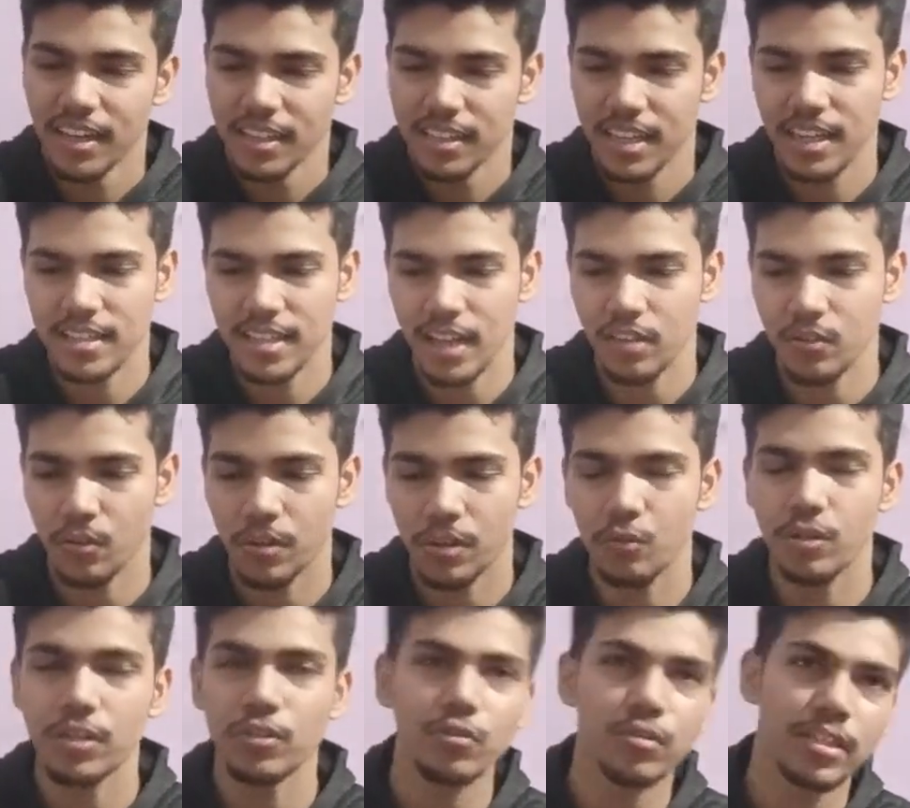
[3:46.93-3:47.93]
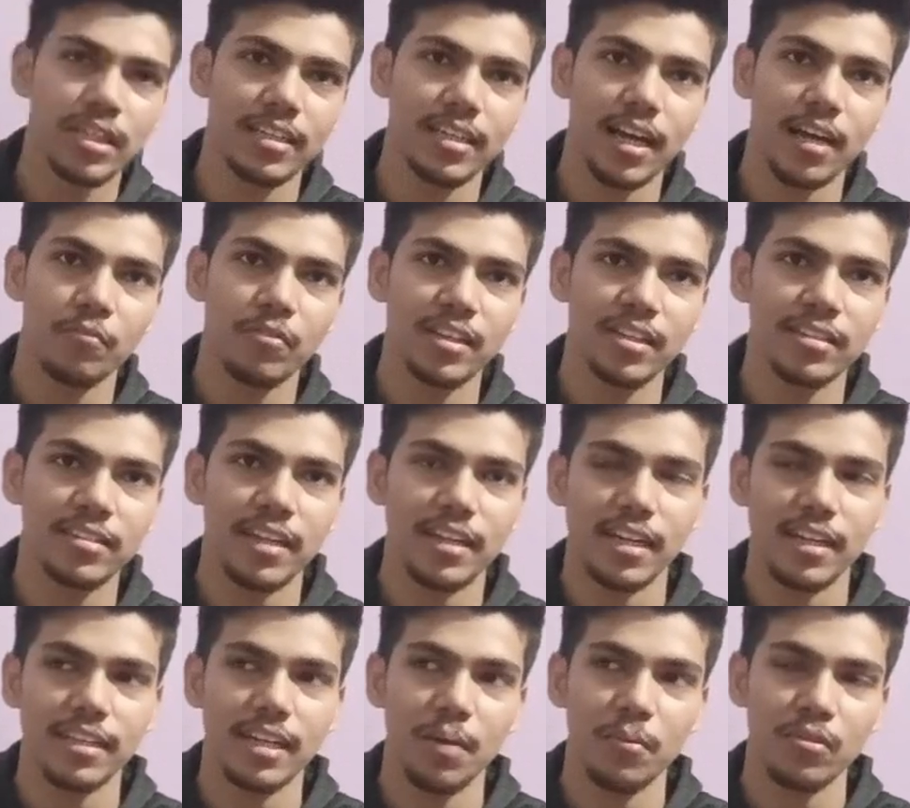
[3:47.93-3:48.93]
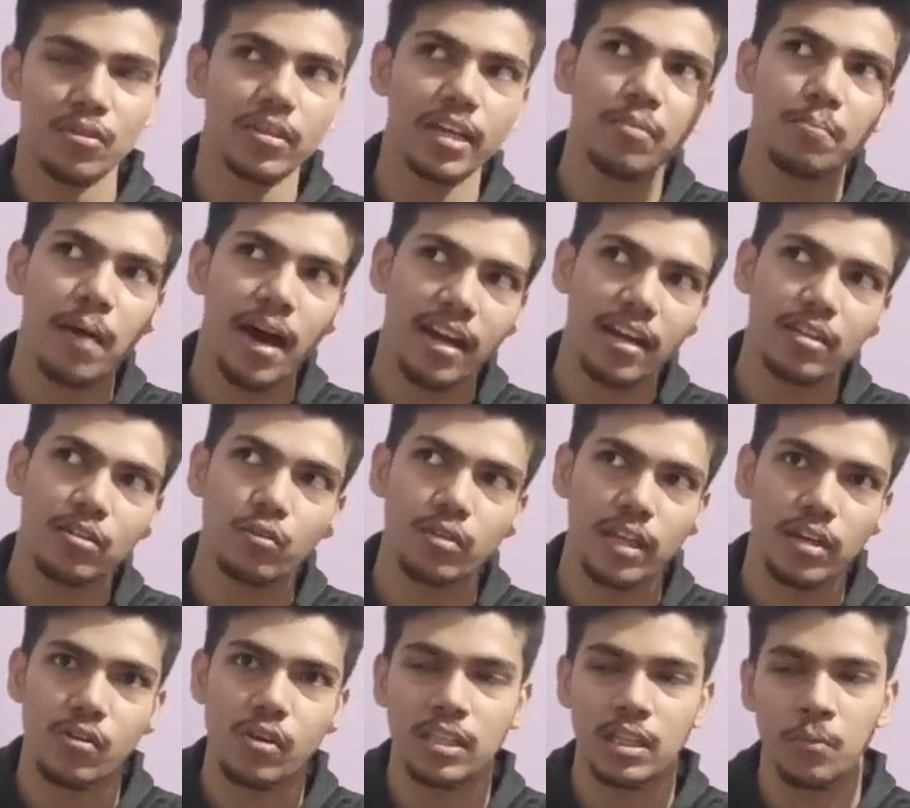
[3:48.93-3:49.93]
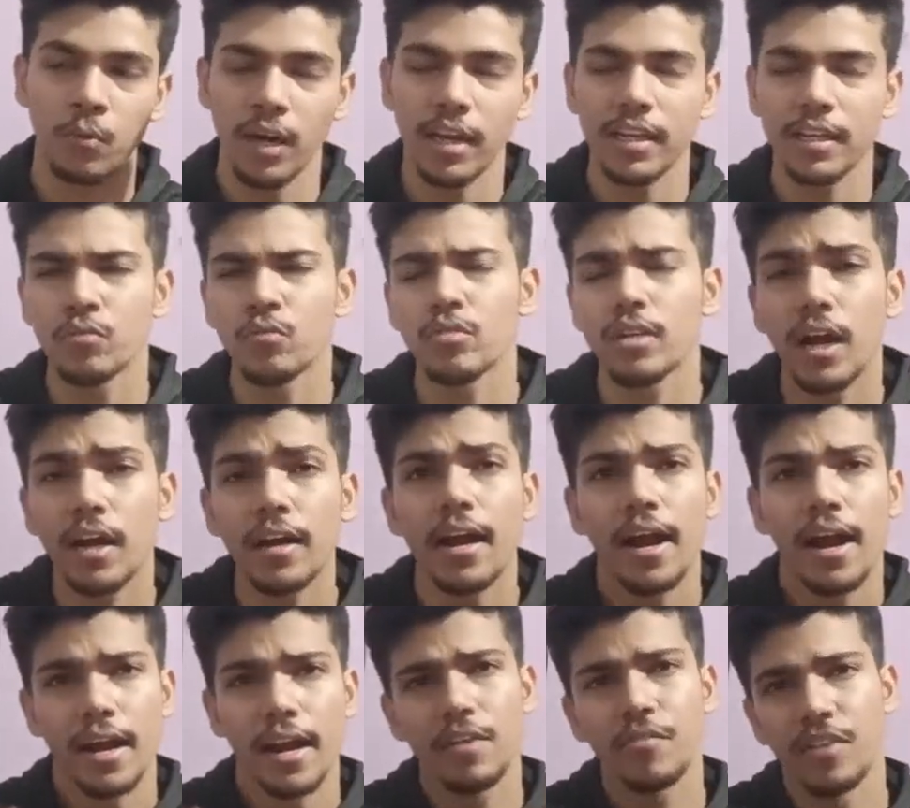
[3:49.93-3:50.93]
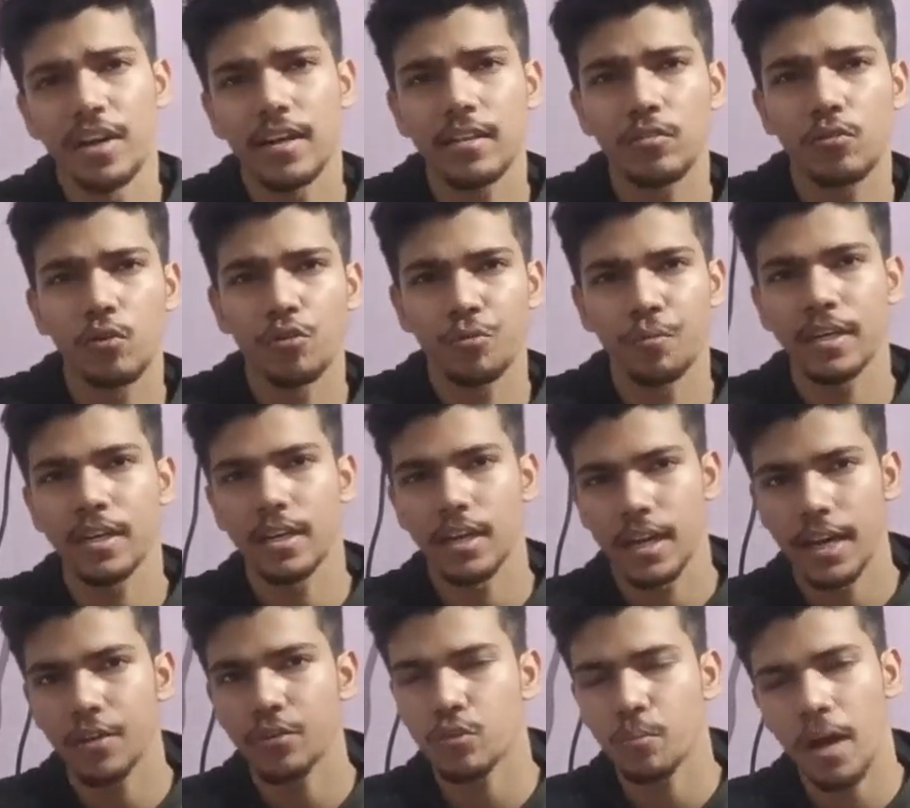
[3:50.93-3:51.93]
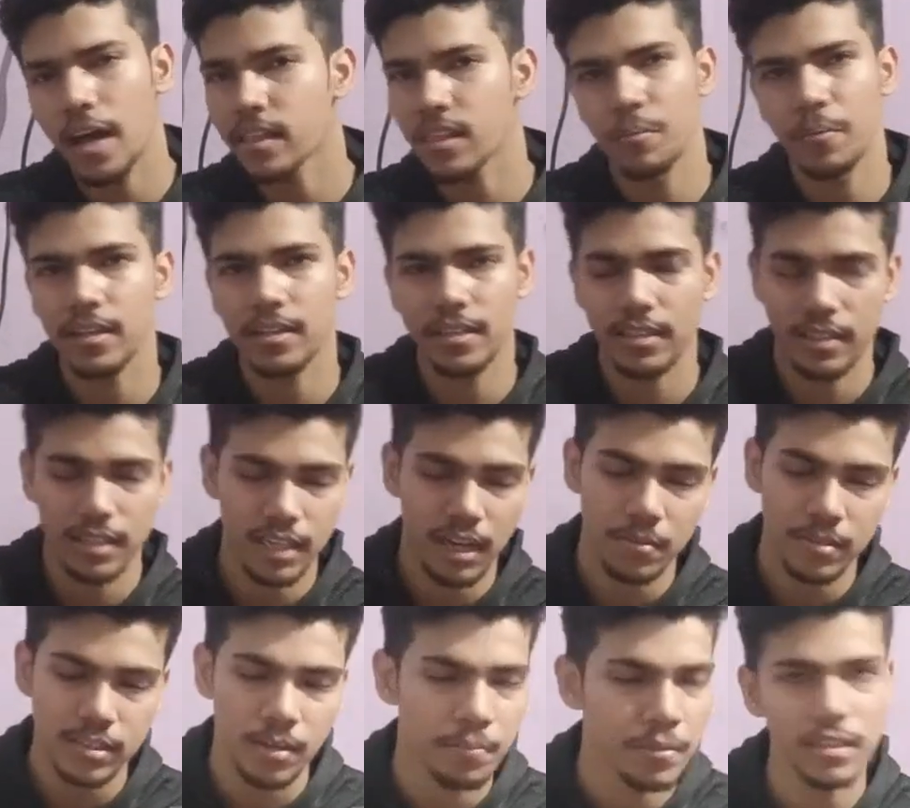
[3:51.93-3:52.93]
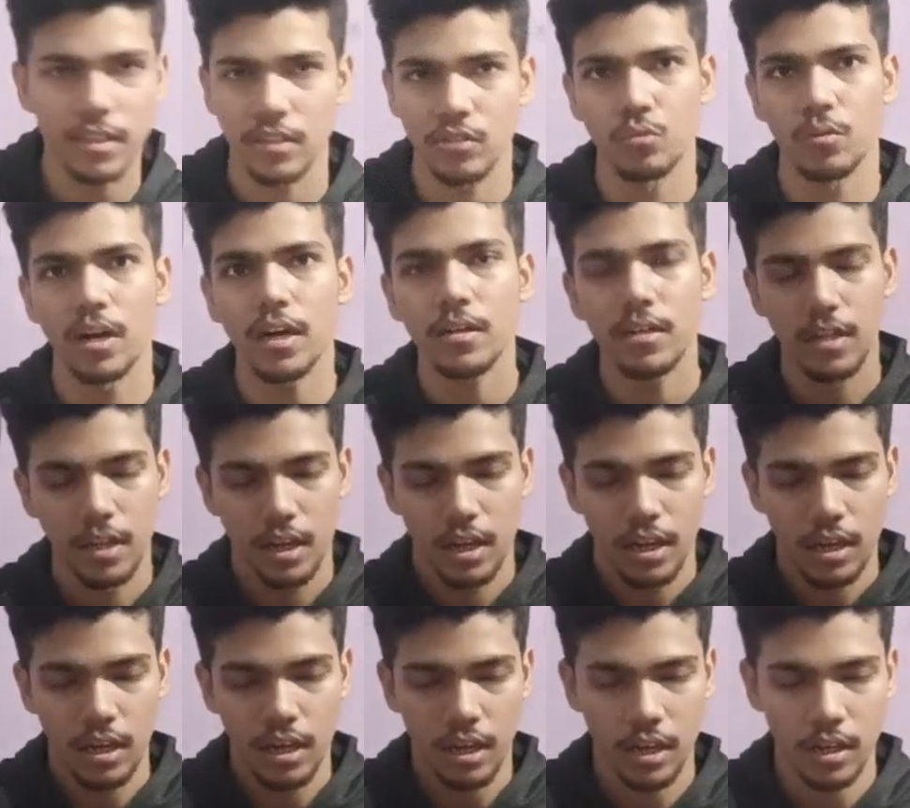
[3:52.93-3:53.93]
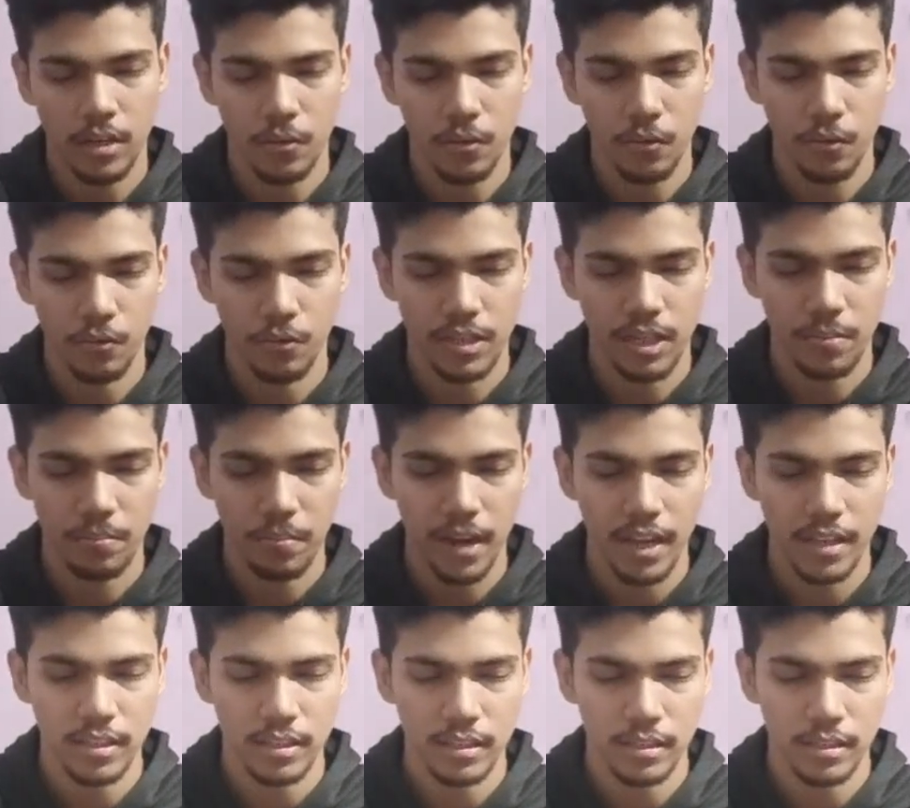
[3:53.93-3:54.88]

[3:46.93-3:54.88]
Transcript: छः सात को क्योंकि जो सर का फिजिक्स सर का सिलेबस तो शायद बारह चौदह को खत्म होगा लेकिन उनका एक डिफरेंट कोर्स भी है तो वहाँ से मैं सिलेबस कंप्लीट कर दूंगा और उसके बाद